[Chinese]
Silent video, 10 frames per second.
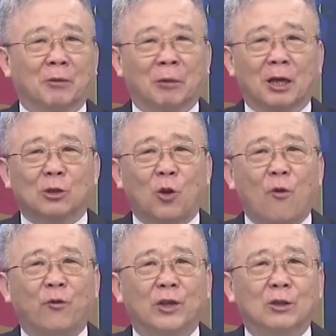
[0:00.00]
么样
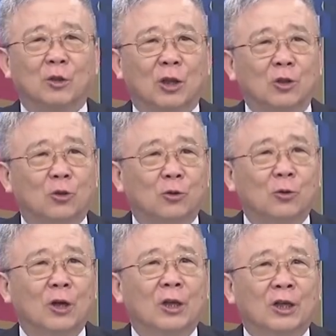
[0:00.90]
充分全
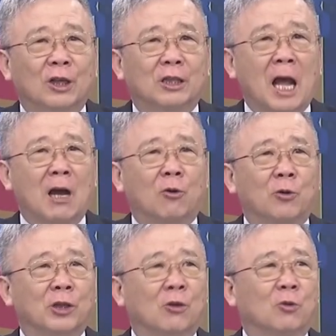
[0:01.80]
球各大
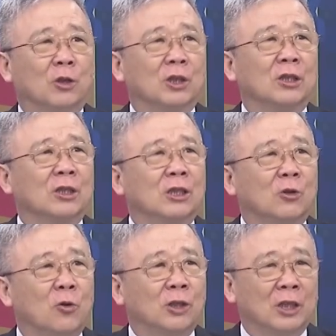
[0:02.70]
工业国的经济
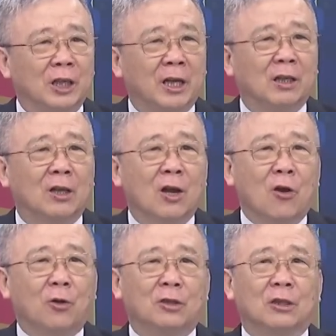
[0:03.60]
供应链，
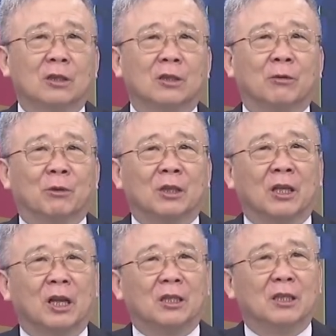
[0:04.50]
或者是你们这
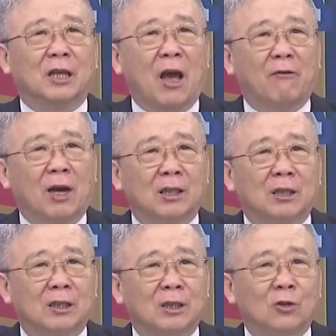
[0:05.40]
些已经开发的
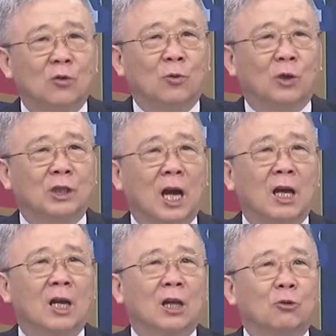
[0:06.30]
经济中国家，
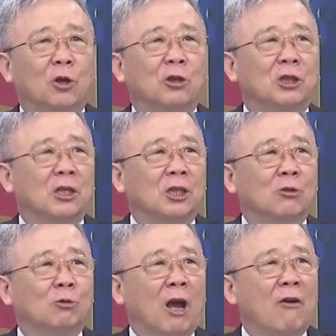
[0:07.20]
对一些低
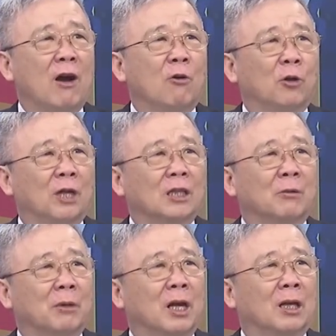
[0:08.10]
度开发国家
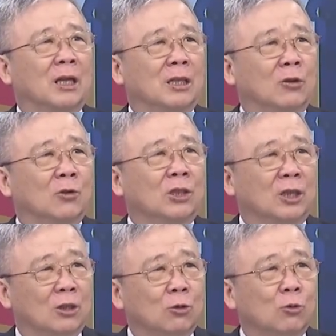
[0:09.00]
怎么样来提供
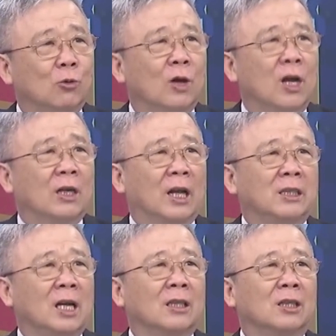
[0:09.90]
协助，来
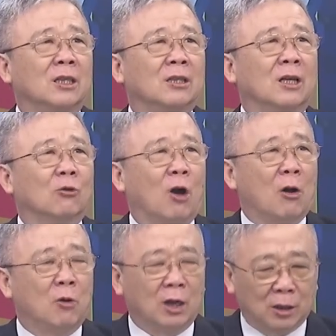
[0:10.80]
降低这个暖
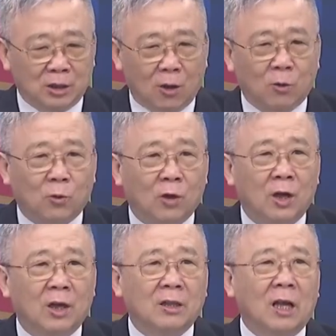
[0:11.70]
化的效果？
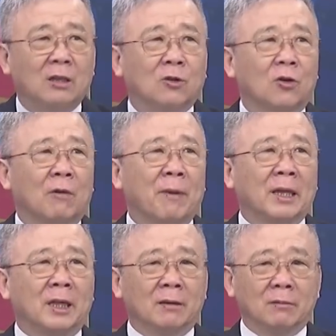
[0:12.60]
但你弄了
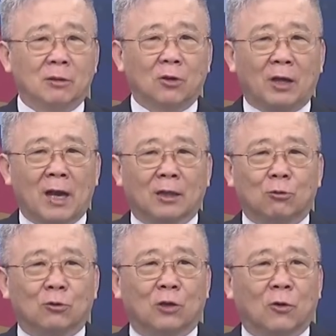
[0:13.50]
半天就两个
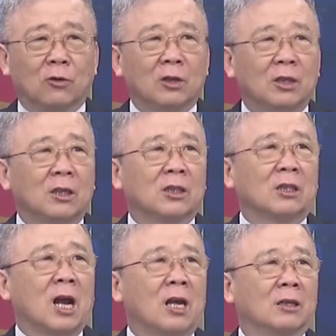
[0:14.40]
主轴，一个
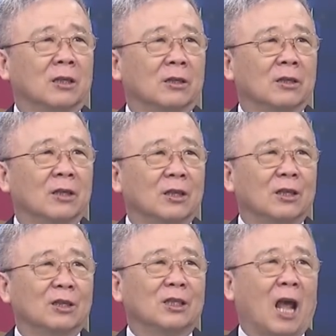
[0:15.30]
是抗饿。一
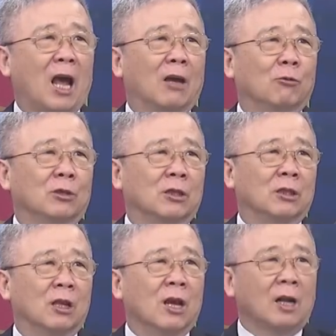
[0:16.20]
个是台海问
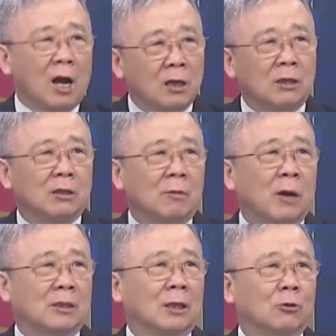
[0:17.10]
题，抗哥，你
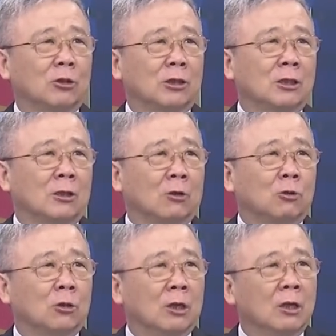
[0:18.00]
把泽伦斯基找
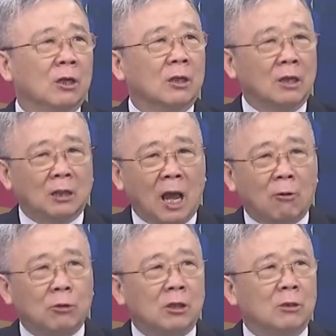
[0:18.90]
去了，那台海
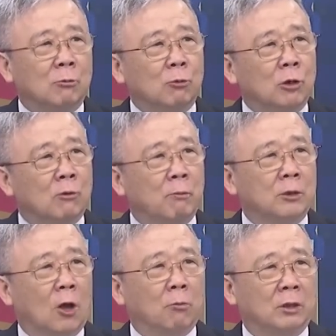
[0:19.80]
问题你为什么不
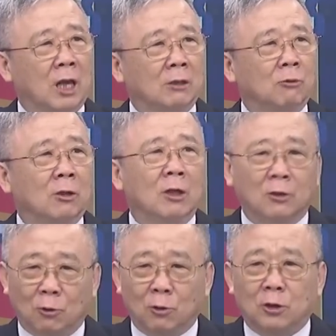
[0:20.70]
找我们蔡英文？
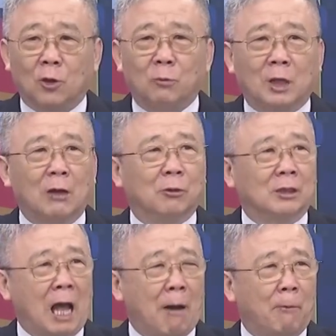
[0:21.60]
所以我替我们蔡英文
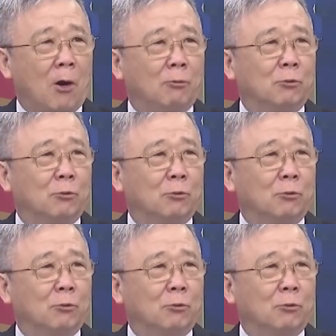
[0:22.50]
打抱不